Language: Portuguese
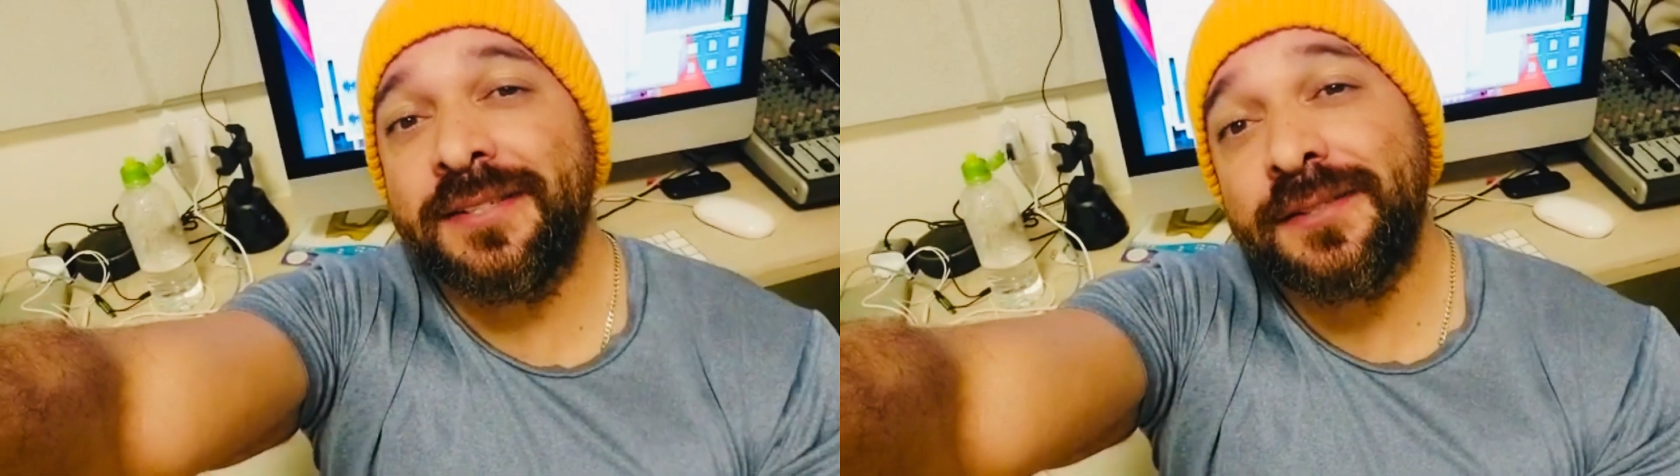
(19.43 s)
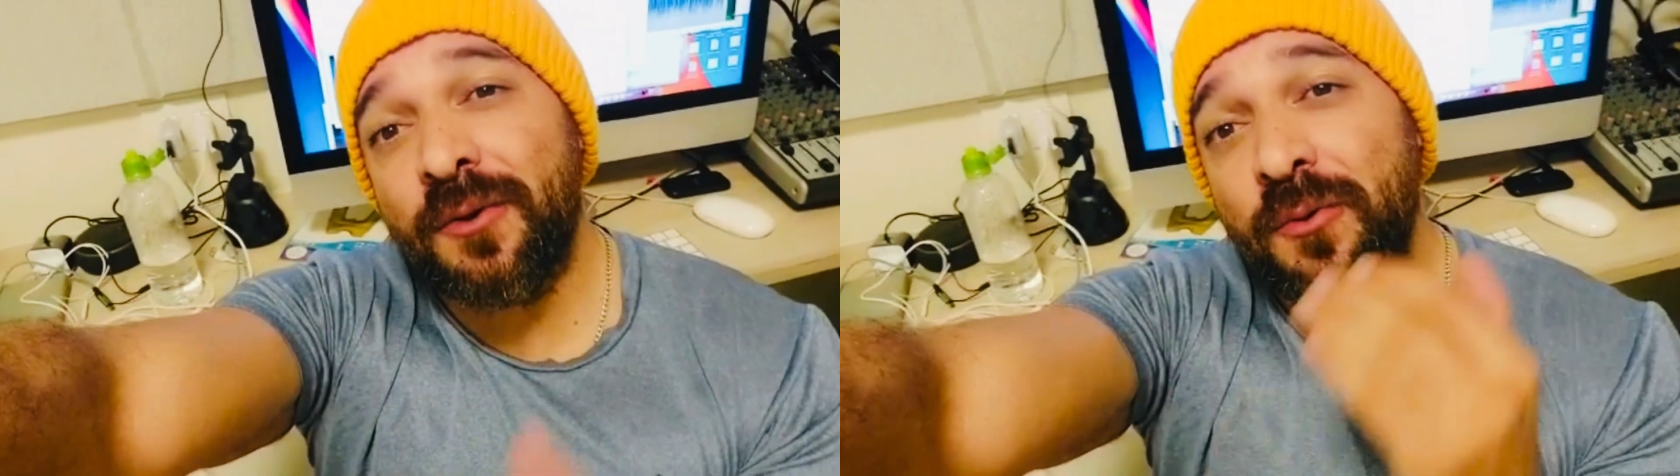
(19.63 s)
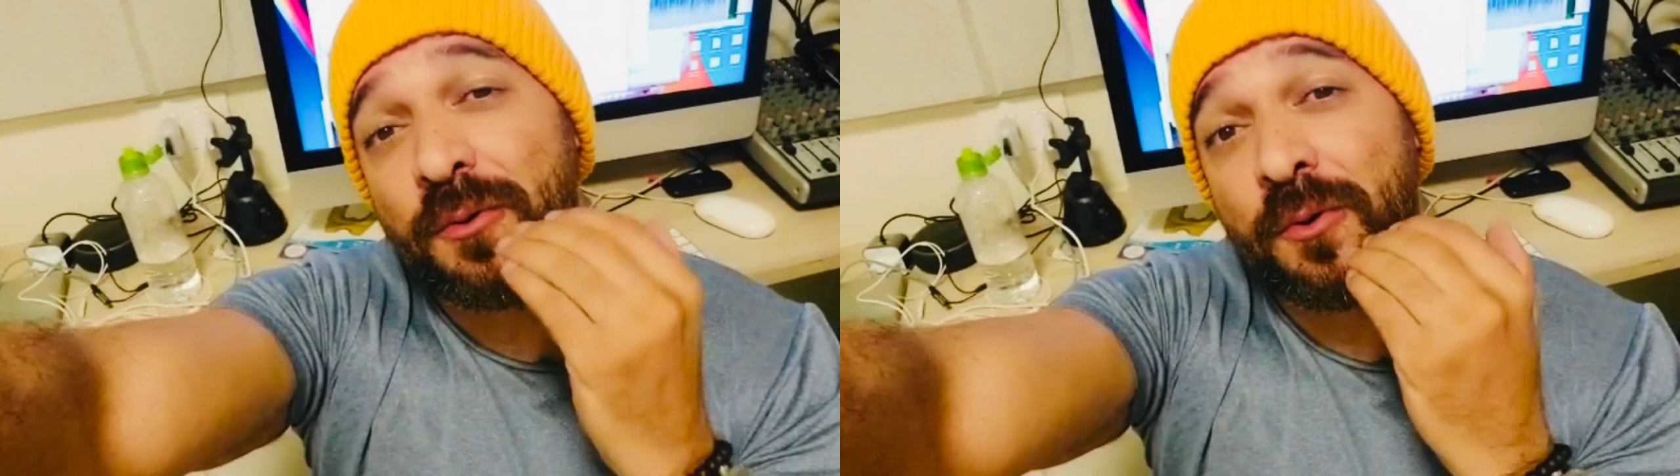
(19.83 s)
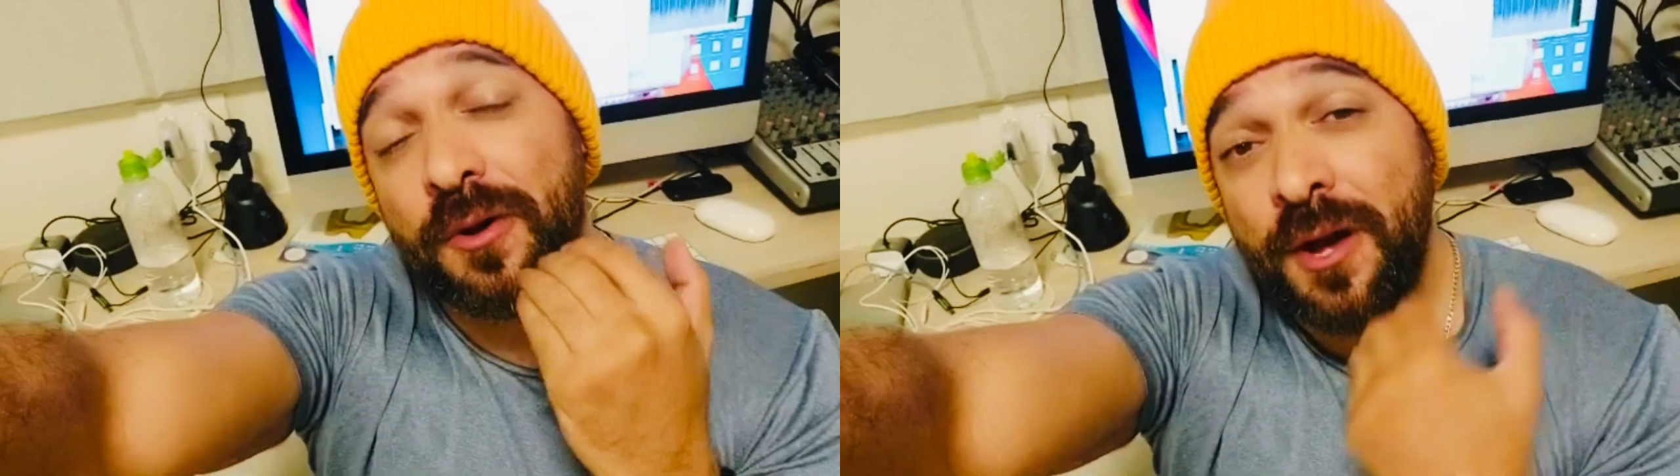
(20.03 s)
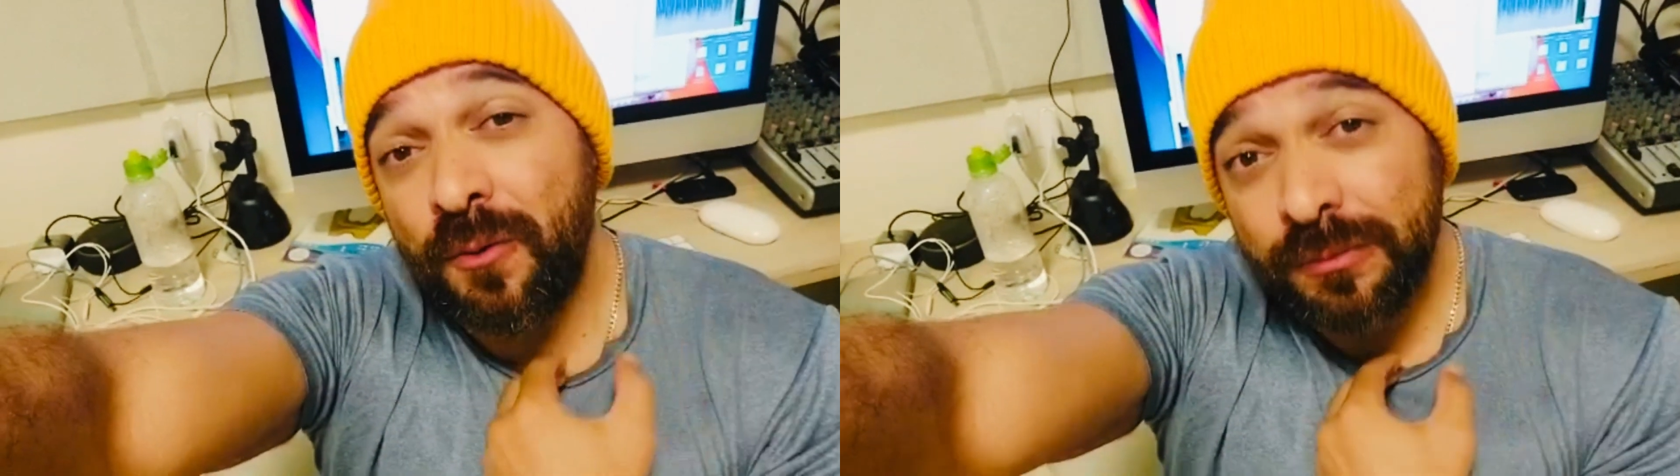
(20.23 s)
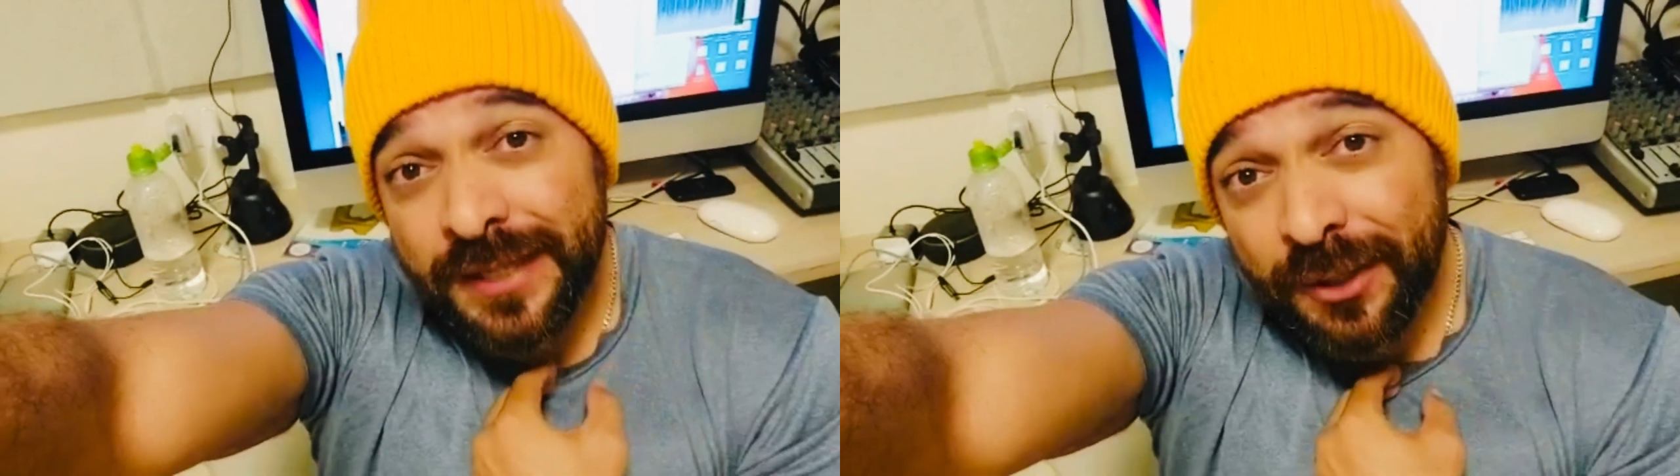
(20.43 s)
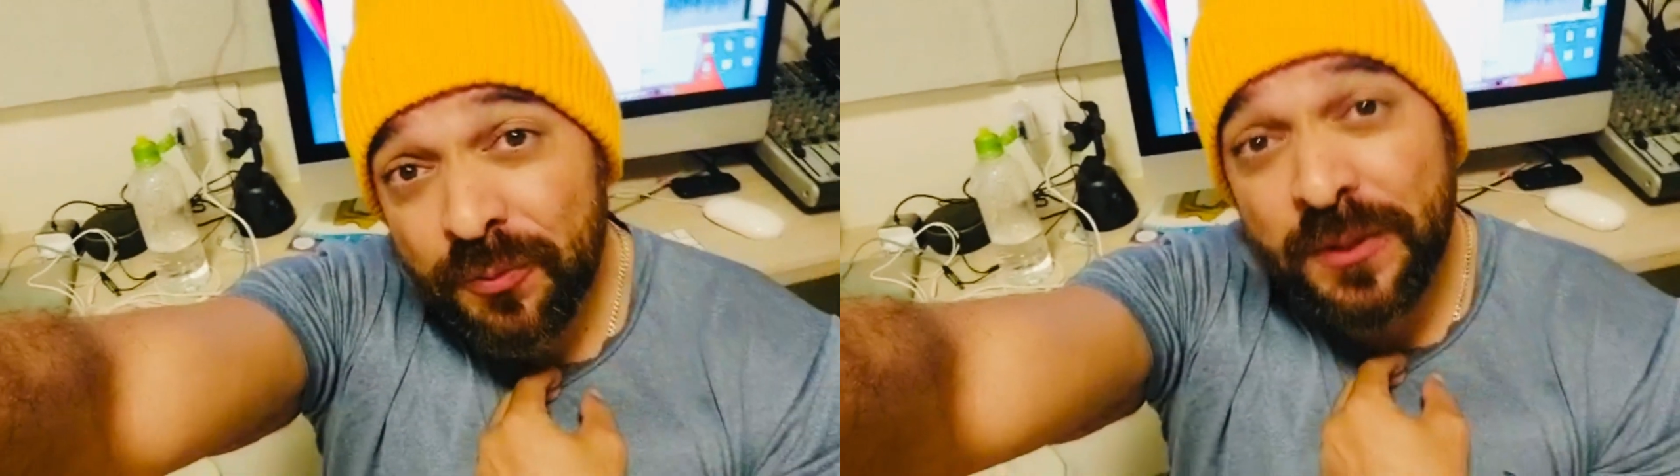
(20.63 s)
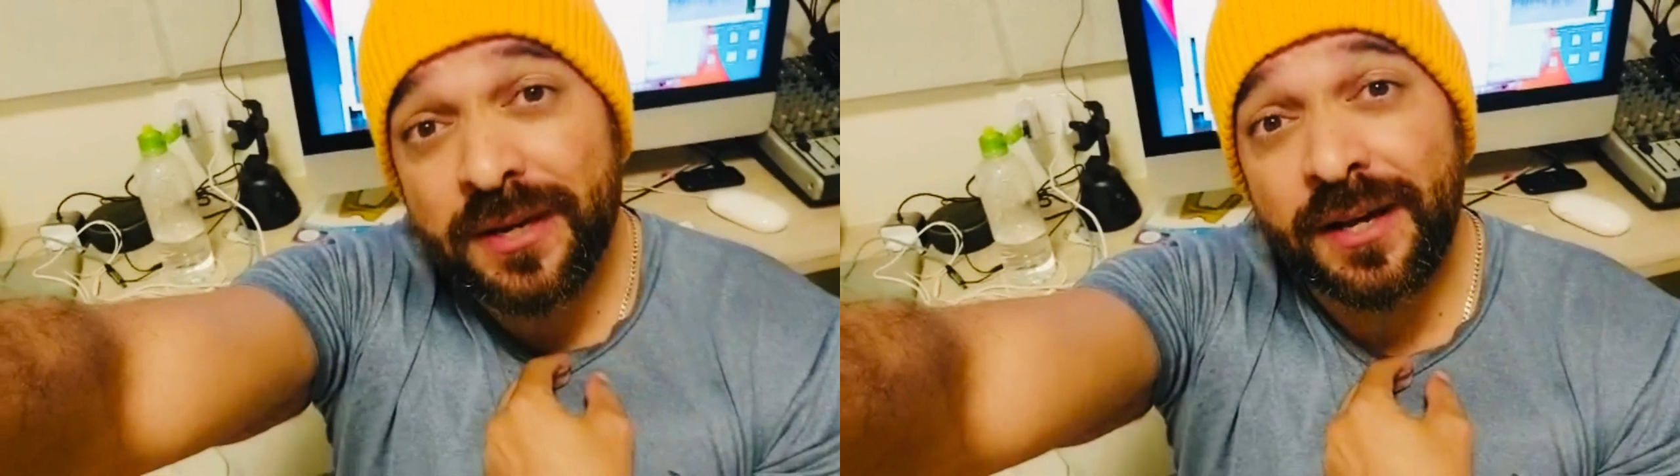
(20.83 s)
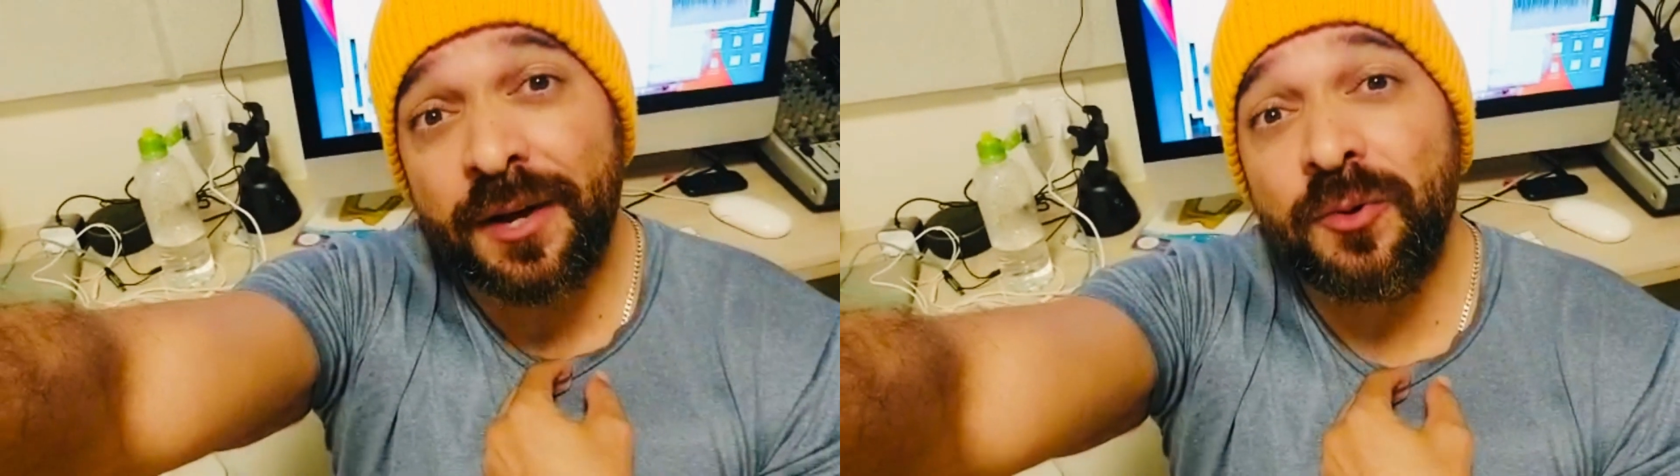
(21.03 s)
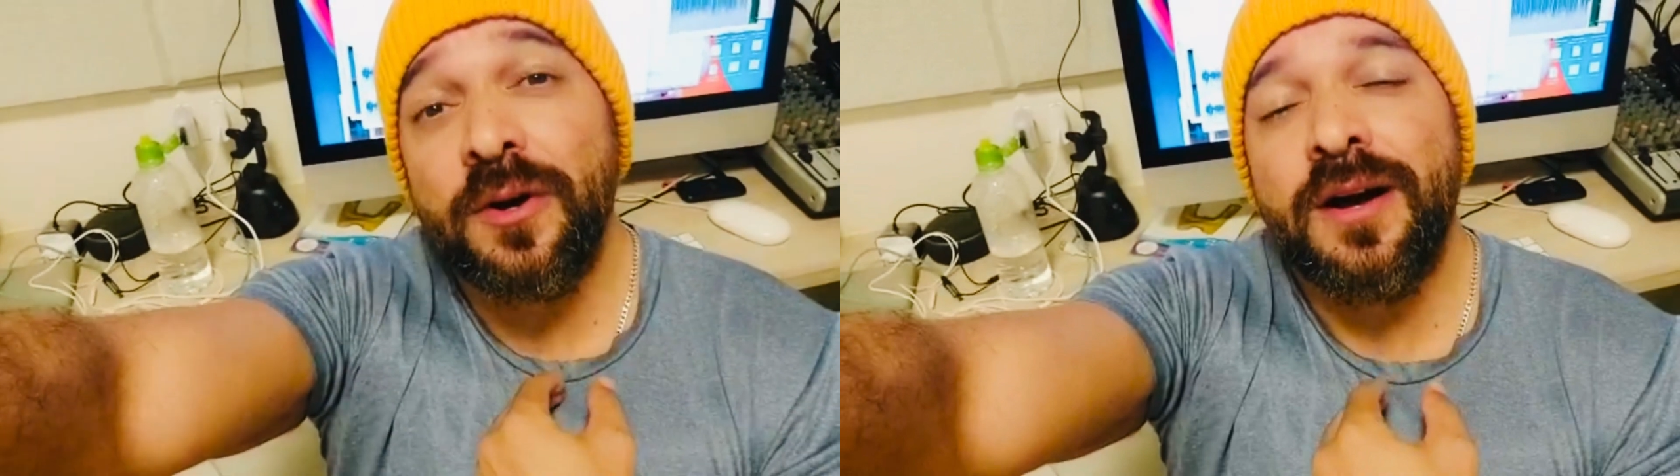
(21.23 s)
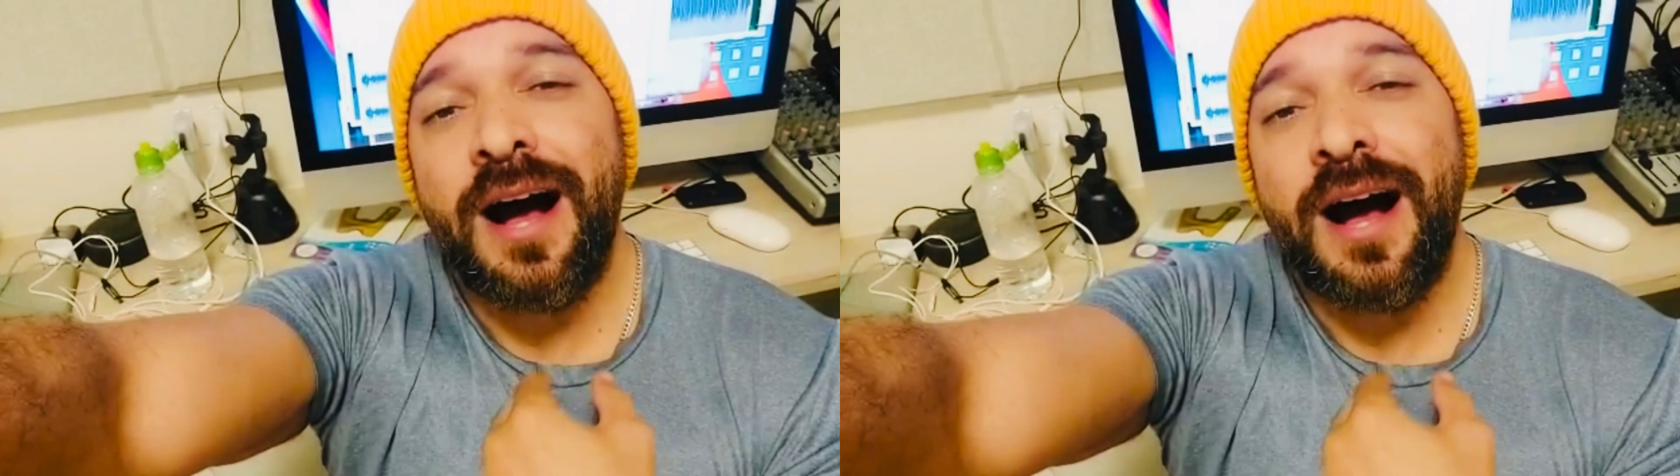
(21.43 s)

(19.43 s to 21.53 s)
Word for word: Então, eu, Nando Pinheiro,